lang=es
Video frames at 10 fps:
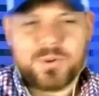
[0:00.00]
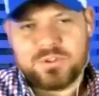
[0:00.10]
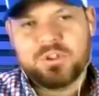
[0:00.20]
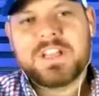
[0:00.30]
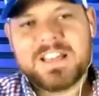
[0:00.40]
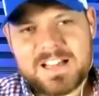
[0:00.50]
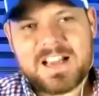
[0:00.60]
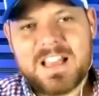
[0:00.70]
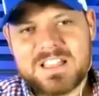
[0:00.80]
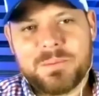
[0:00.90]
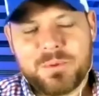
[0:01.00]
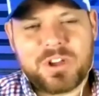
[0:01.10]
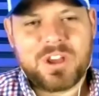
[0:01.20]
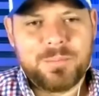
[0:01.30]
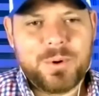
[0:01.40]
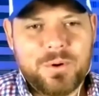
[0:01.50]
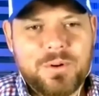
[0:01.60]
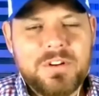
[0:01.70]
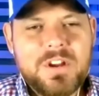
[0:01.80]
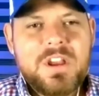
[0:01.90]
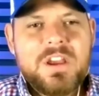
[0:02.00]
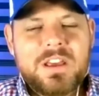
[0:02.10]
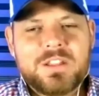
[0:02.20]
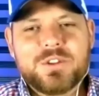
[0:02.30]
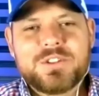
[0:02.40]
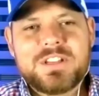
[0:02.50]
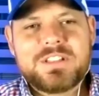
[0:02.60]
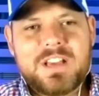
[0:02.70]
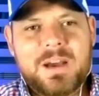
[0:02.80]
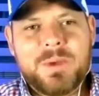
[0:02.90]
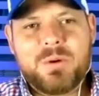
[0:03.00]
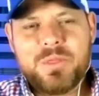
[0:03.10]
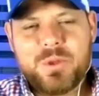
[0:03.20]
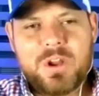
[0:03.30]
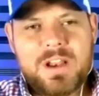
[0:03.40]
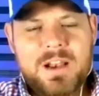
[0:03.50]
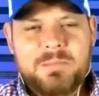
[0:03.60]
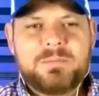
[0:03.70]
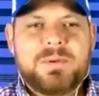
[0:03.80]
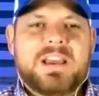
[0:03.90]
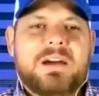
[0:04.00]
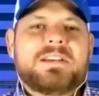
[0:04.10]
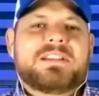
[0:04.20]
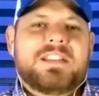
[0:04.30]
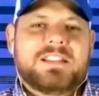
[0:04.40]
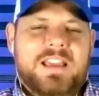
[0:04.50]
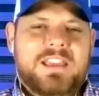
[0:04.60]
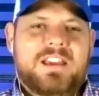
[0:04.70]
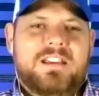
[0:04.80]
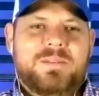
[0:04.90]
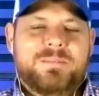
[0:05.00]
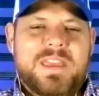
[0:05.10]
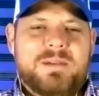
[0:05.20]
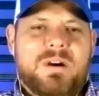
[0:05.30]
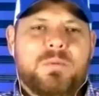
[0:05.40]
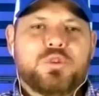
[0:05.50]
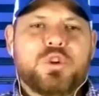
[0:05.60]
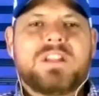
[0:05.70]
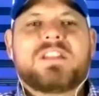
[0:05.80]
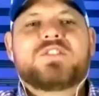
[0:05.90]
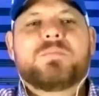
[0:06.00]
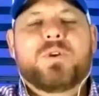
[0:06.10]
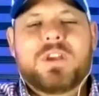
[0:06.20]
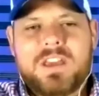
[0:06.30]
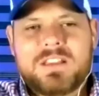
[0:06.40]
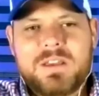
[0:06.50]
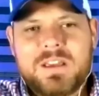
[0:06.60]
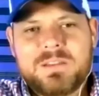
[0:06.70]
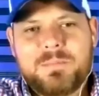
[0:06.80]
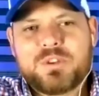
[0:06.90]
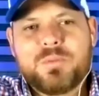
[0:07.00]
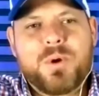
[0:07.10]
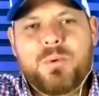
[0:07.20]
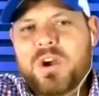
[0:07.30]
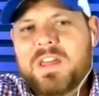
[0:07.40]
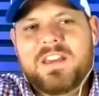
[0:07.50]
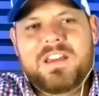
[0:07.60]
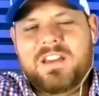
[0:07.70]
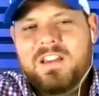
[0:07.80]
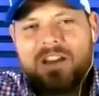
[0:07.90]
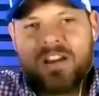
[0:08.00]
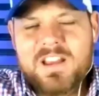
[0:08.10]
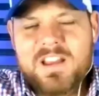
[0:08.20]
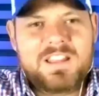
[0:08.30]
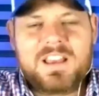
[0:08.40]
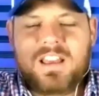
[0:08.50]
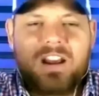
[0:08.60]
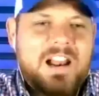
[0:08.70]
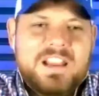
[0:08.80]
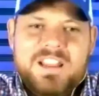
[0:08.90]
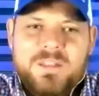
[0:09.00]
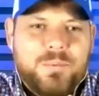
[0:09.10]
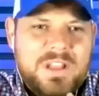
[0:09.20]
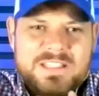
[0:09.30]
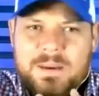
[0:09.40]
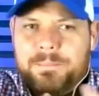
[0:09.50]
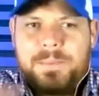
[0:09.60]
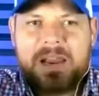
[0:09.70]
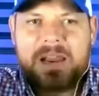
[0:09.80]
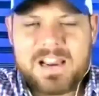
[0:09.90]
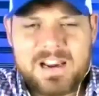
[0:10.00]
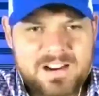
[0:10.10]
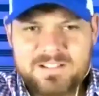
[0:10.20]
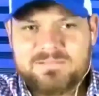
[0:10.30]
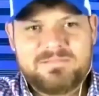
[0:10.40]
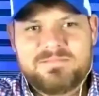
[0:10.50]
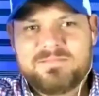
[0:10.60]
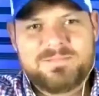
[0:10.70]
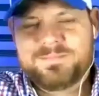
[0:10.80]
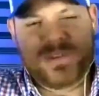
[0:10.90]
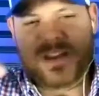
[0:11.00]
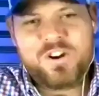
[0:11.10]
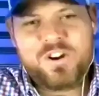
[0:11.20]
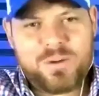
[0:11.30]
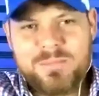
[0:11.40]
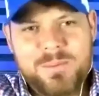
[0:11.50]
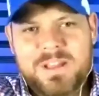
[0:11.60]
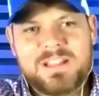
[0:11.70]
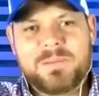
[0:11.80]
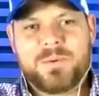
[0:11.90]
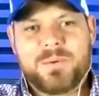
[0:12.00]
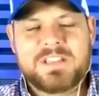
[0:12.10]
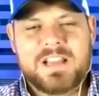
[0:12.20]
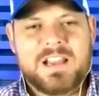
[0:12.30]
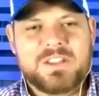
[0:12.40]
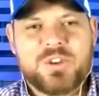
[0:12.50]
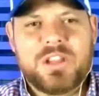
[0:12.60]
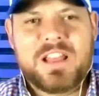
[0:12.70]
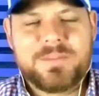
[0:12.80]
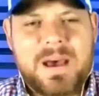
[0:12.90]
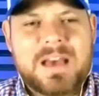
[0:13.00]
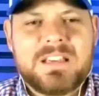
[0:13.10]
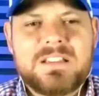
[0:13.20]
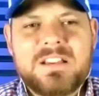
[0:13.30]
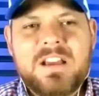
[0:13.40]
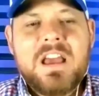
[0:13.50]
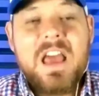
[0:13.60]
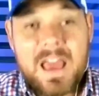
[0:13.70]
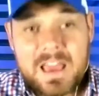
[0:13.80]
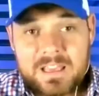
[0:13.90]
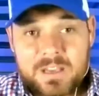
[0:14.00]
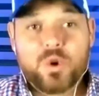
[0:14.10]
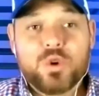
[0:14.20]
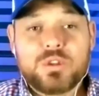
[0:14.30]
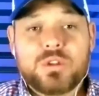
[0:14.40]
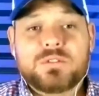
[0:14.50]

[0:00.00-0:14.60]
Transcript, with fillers: pues no tienes la cancha, por ejemplo, ¿no? Entonces, a mí cuando él, me explicaba ese detalle, me llamaba mucho la atención porque eso provoca de que, de que en realidad puedas ampliar enormemente, pues, el hecho de las bases. e incluso, se